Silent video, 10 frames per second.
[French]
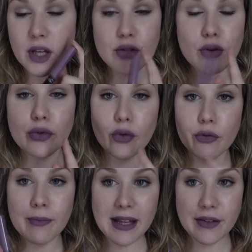Et je le
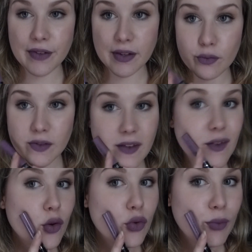trouve magnifique. Donc ça,
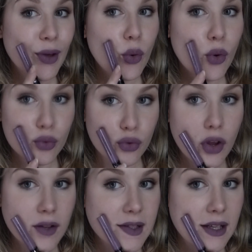c'est le numéro
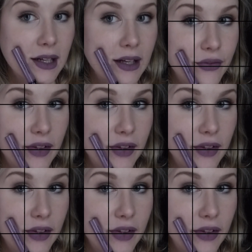35, les